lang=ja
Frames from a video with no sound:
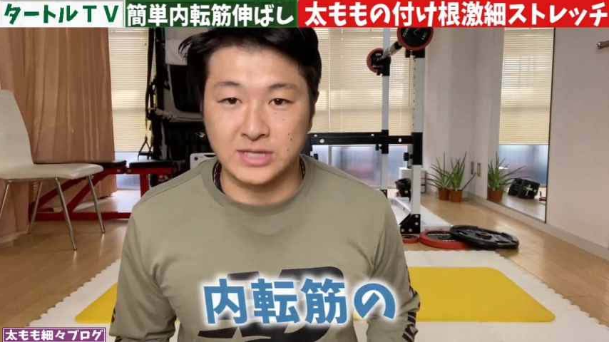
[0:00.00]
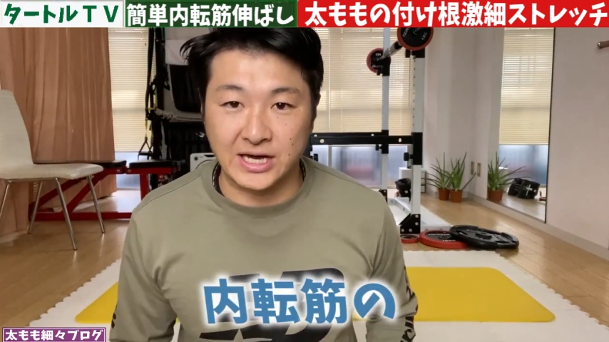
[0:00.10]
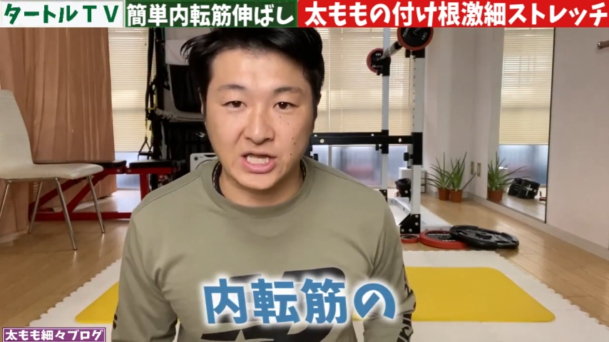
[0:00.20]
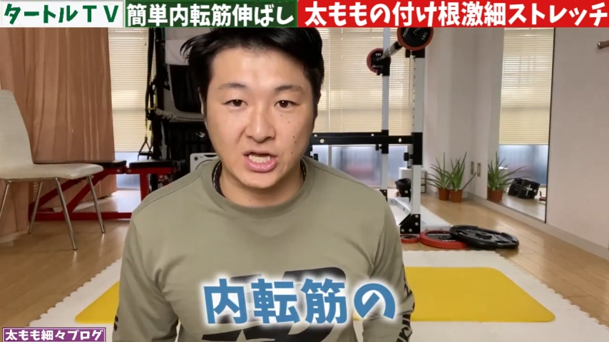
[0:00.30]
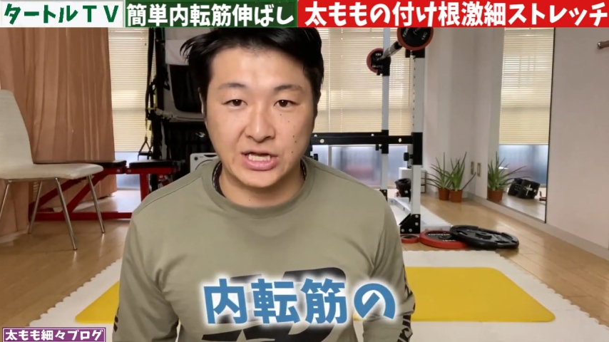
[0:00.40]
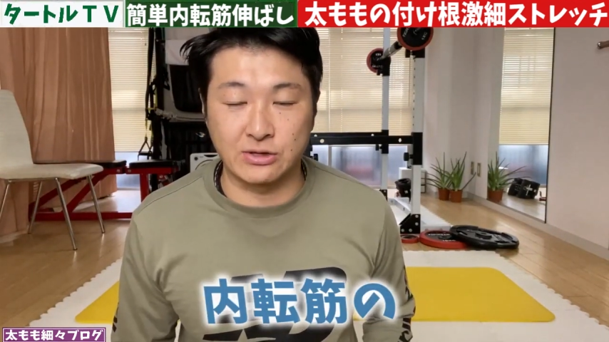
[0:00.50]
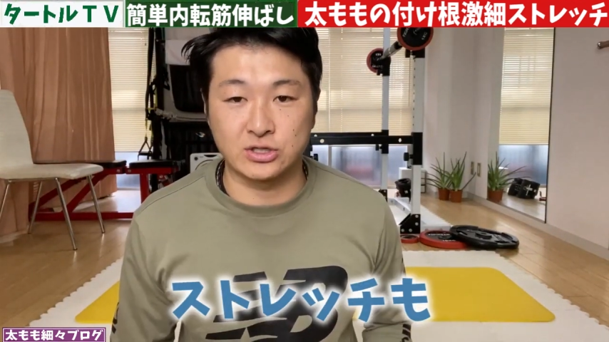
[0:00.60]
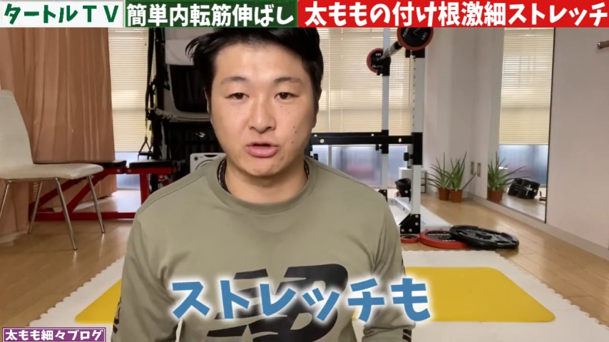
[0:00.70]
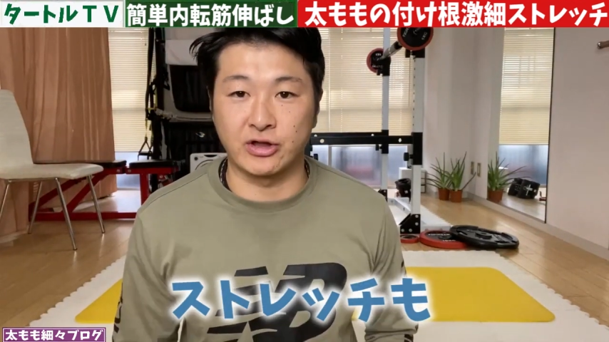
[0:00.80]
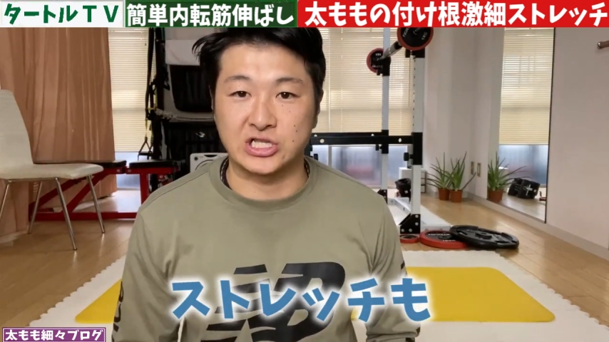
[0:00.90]
内転筋の
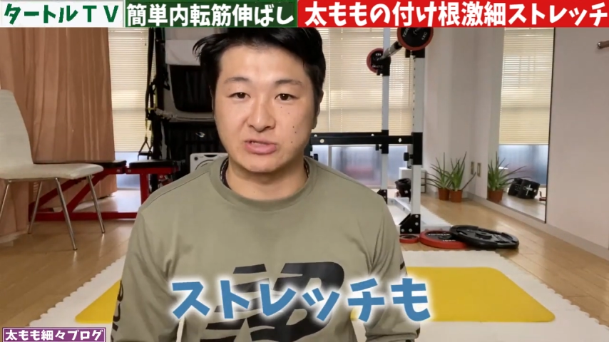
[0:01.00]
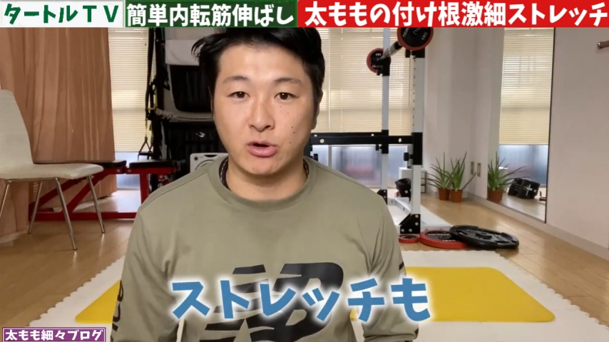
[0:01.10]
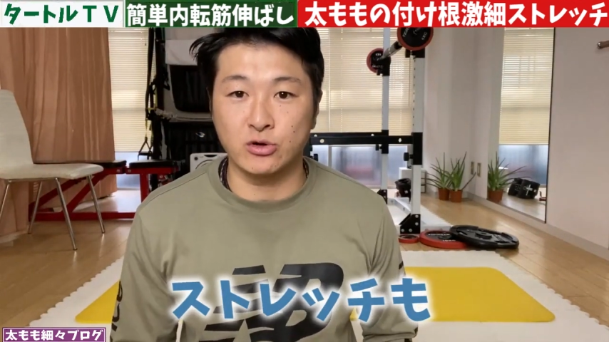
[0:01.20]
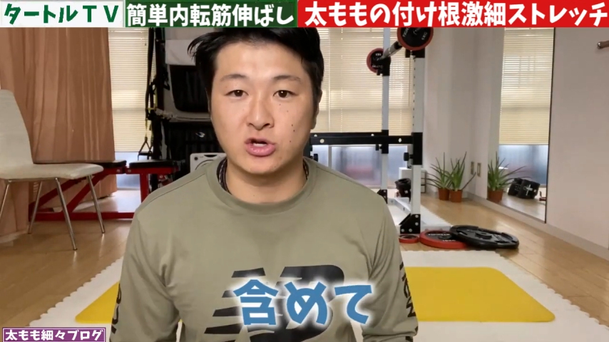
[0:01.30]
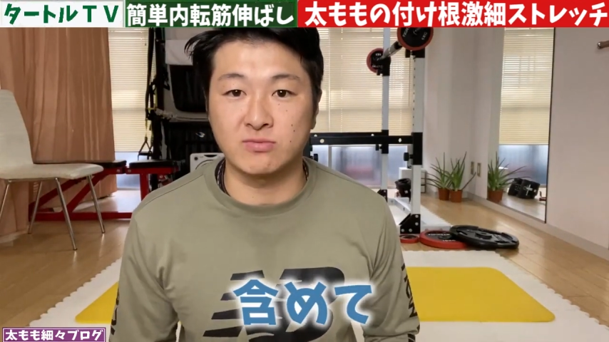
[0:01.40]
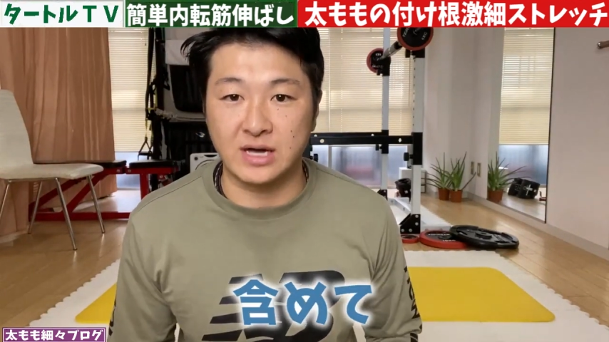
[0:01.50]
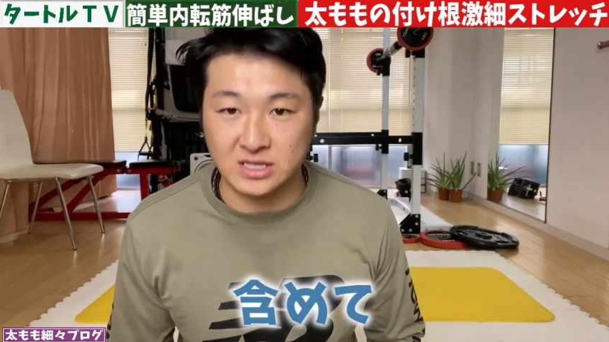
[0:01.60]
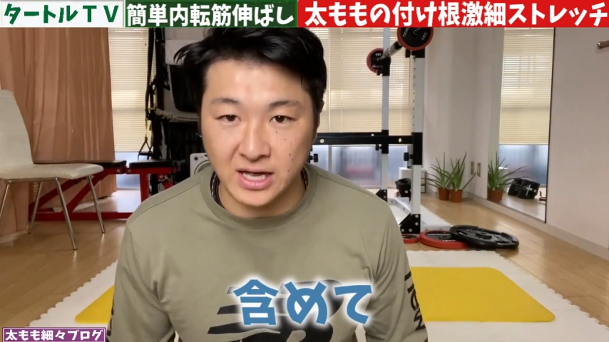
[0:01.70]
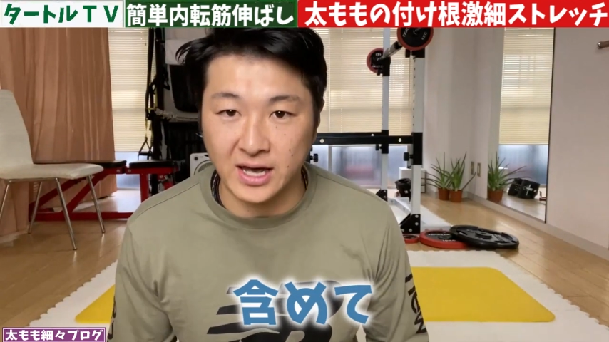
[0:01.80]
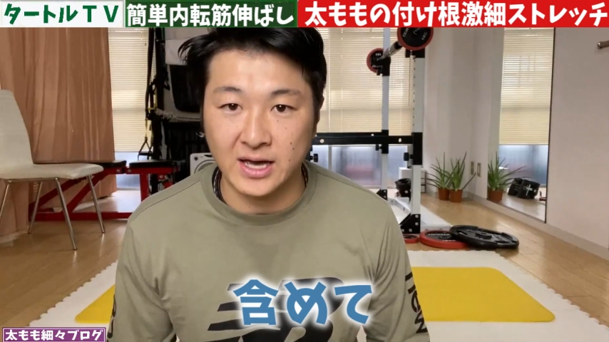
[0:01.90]
ストレッチも含め
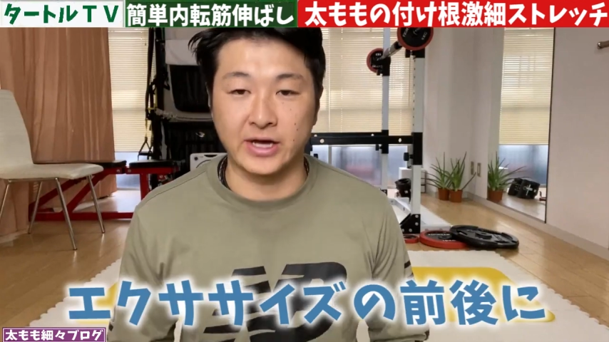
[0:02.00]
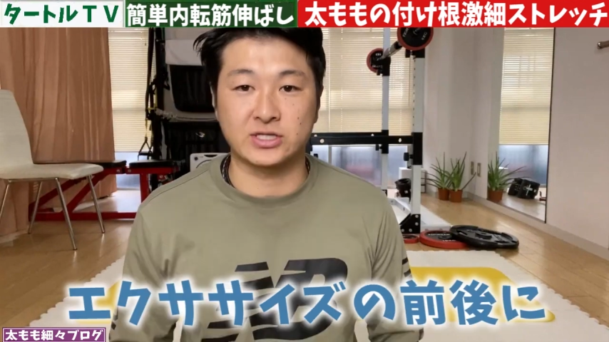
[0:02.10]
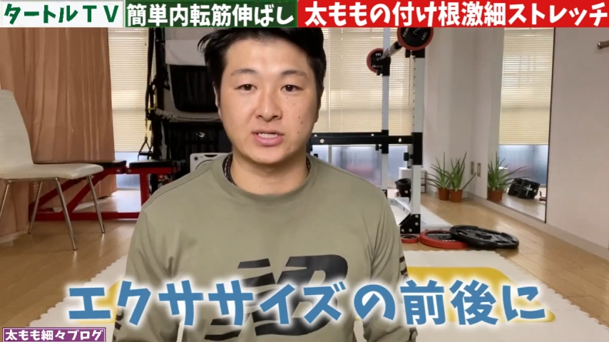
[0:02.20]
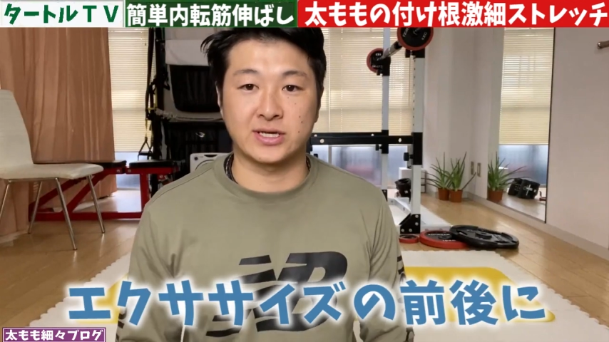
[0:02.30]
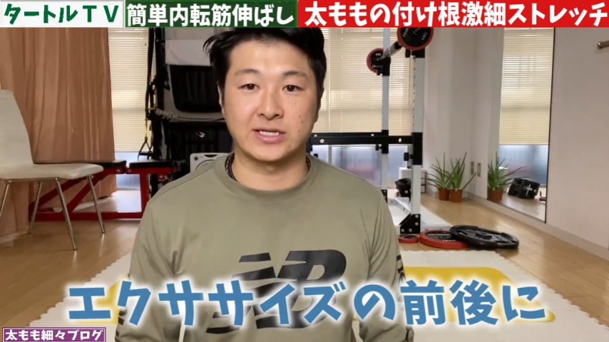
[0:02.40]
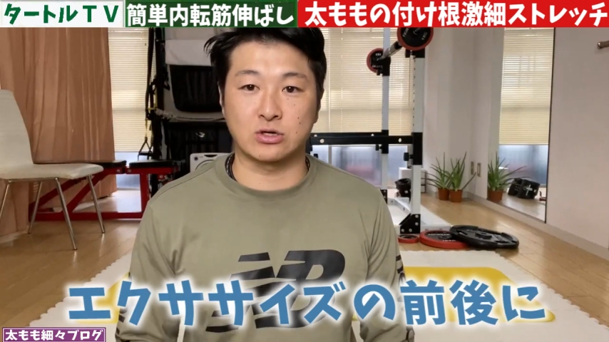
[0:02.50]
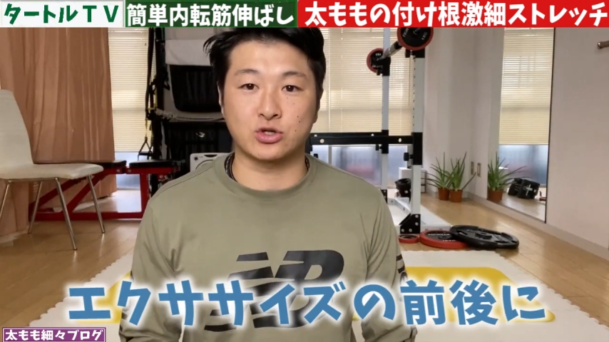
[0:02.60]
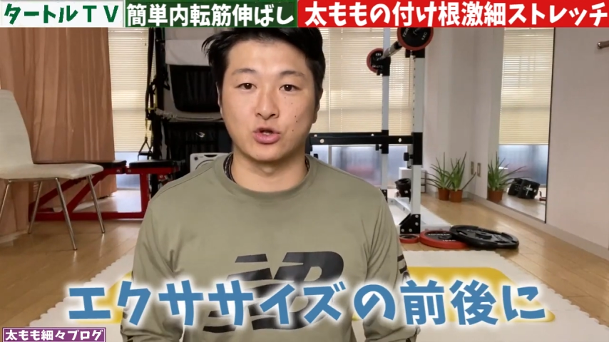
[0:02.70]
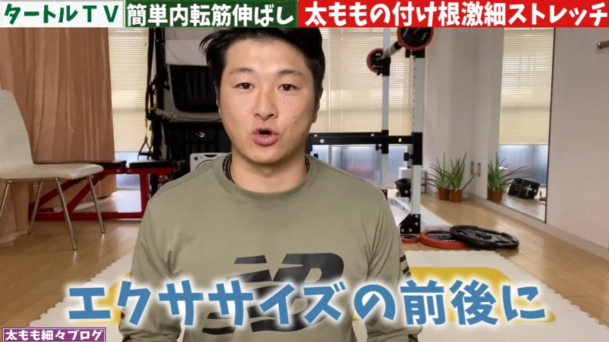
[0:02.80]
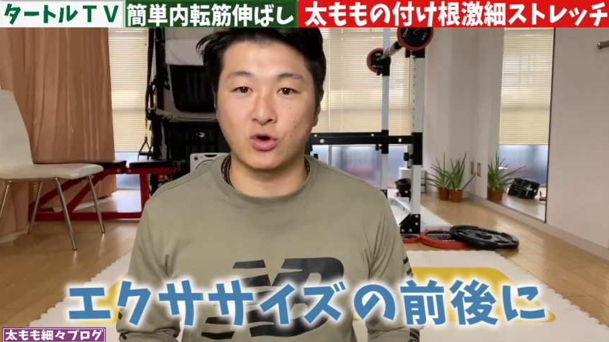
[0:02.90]
てエクササイズサイズを
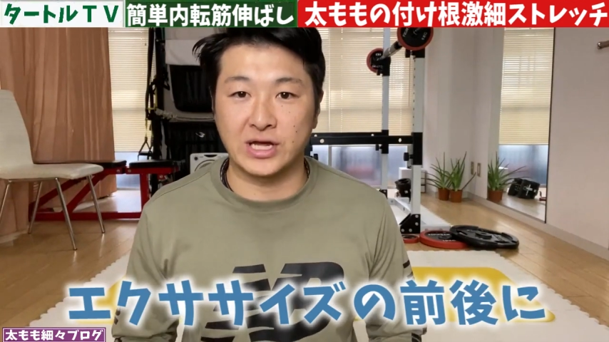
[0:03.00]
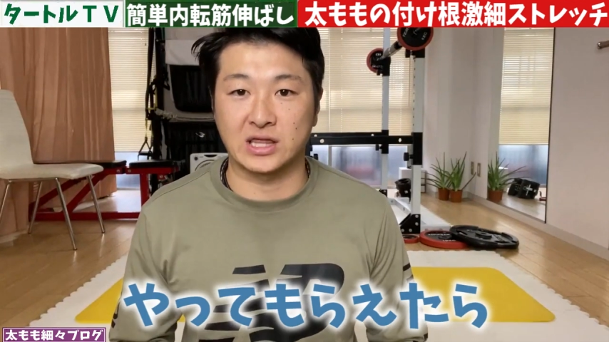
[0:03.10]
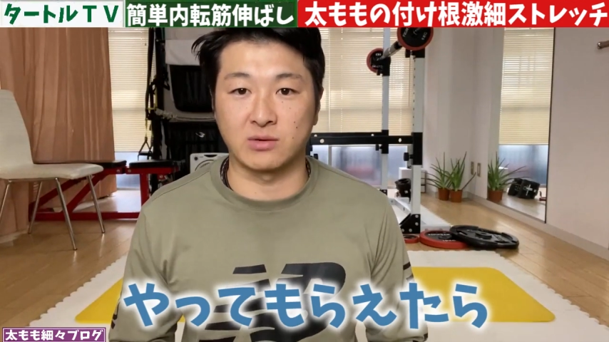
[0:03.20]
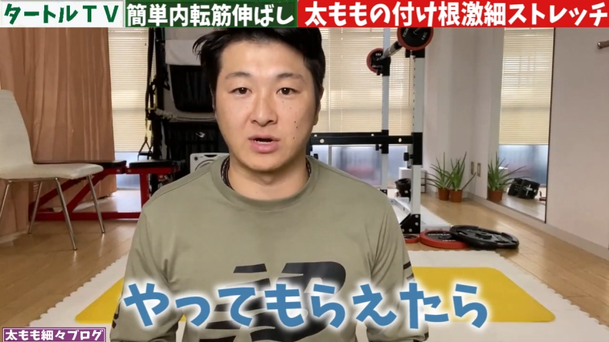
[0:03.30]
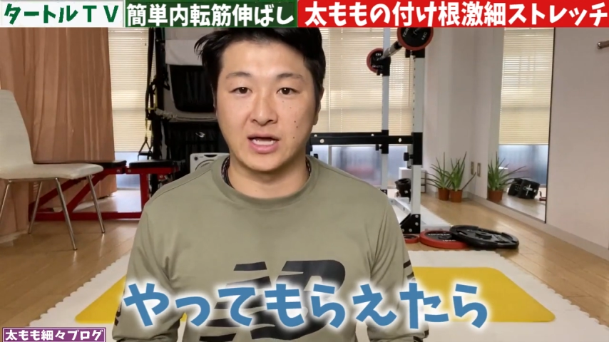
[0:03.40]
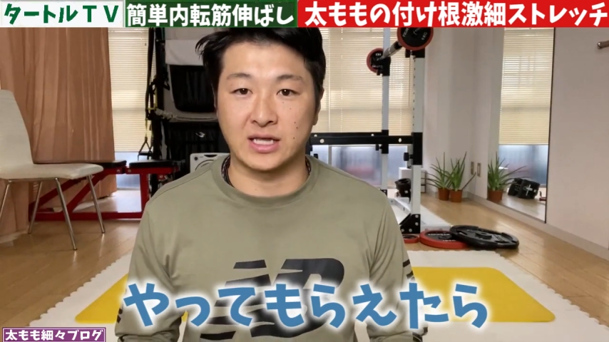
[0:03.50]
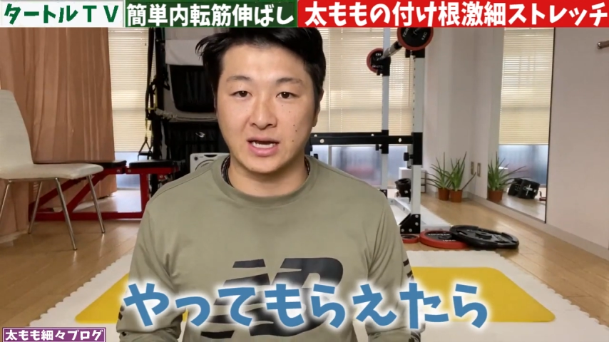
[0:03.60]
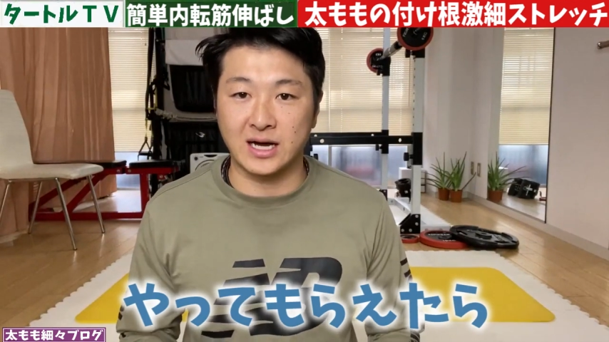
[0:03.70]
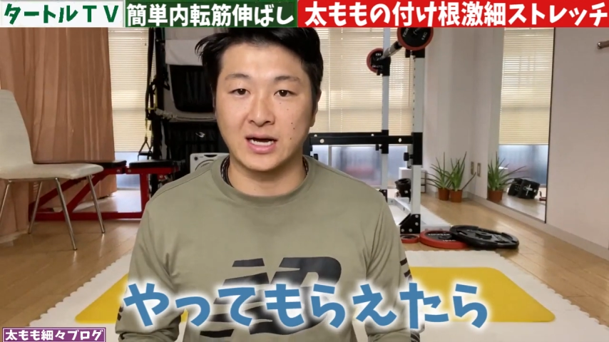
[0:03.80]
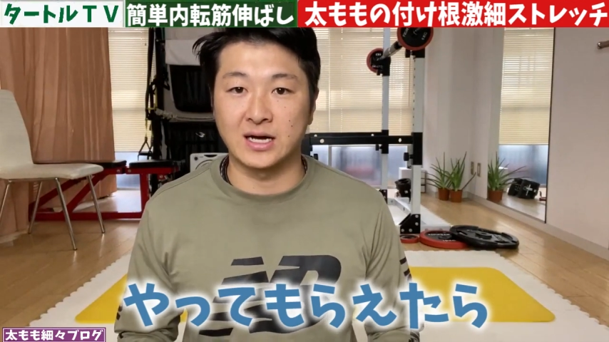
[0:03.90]
その後にやってもらえた
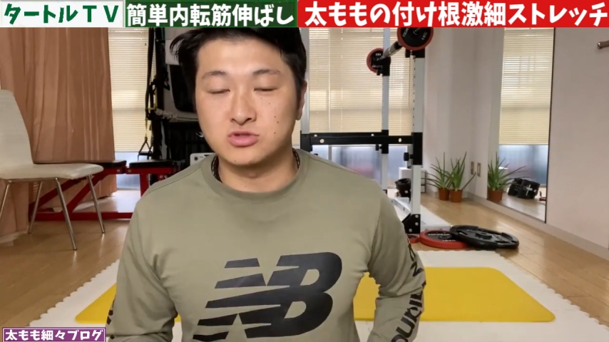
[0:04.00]
ら、